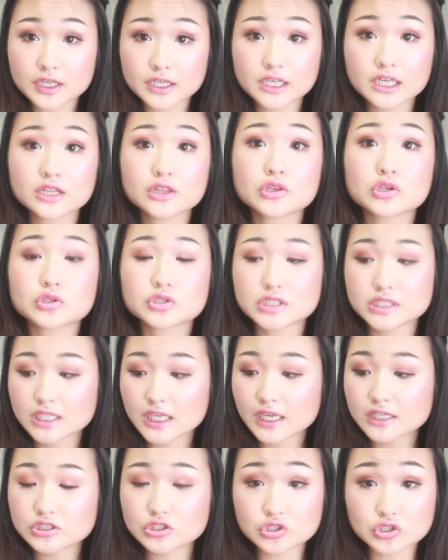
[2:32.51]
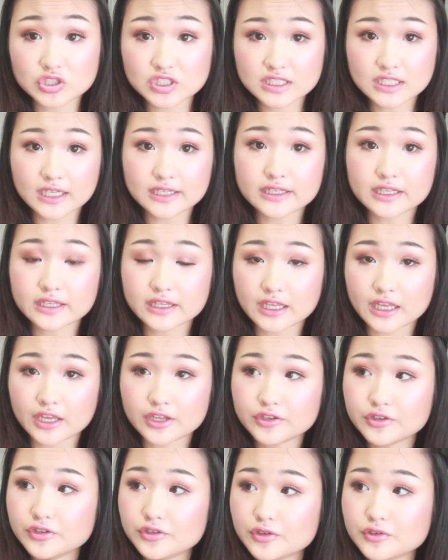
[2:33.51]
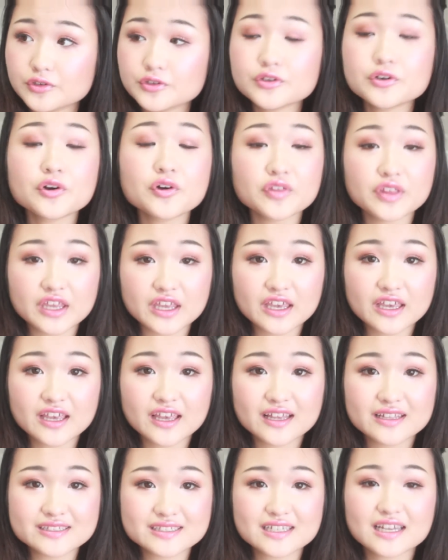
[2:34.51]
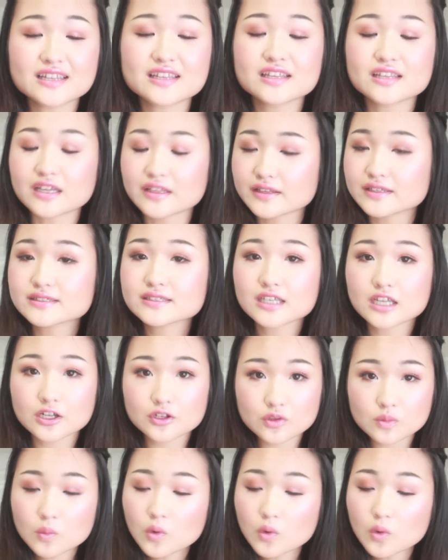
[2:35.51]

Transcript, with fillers: ゲットしてずっと使ってて夜用に使ってたんですけれど